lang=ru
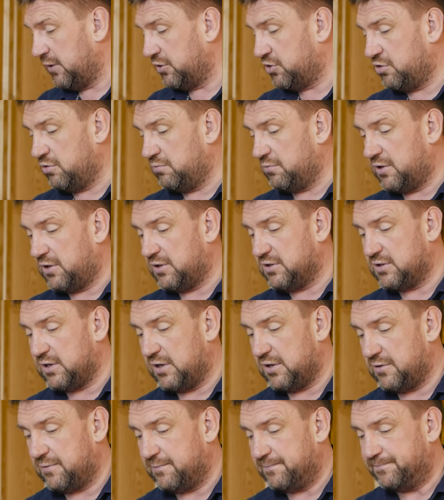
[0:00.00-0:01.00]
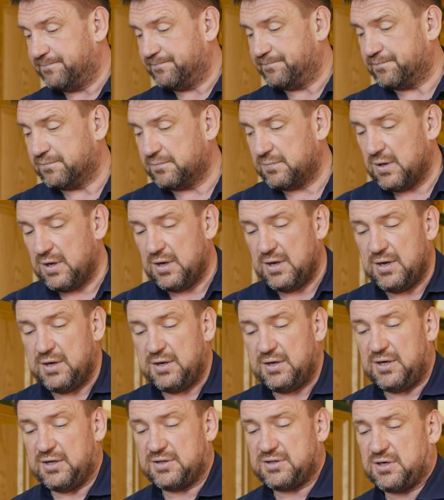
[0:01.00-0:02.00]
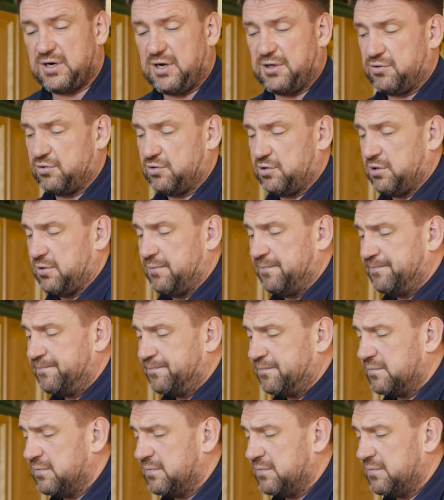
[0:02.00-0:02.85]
Начнем нарезать. Я сразу же